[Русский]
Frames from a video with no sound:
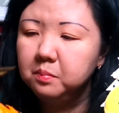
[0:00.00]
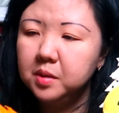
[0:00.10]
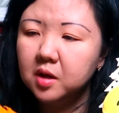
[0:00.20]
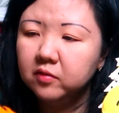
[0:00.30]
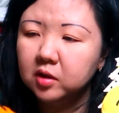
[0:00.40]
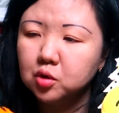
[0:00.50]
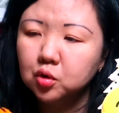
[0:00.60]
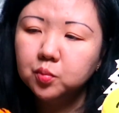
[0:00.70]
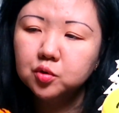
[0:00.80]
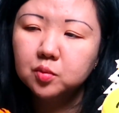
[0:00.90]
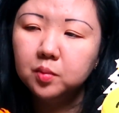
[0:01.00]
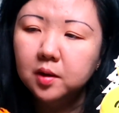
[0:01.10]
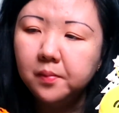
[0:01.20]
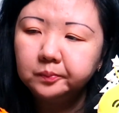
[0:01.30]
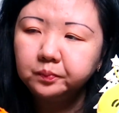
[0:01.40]
первый наш отпуск
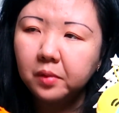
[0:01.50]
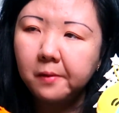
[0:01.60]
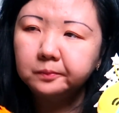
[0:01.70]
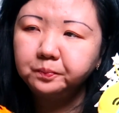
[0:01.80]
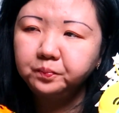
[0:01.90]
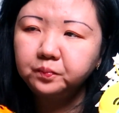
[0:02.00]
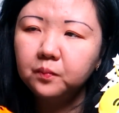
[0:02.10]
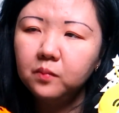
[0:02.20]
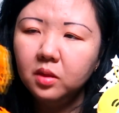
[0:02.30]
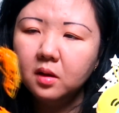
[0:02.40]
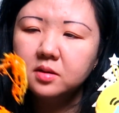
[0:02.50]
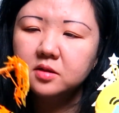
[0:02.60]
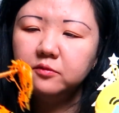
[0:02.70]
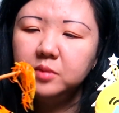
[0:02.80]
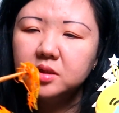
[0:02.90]
был
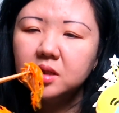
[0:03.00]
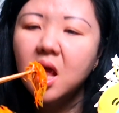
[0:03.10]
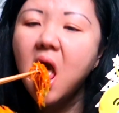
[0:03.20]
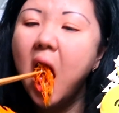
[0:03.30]
совместный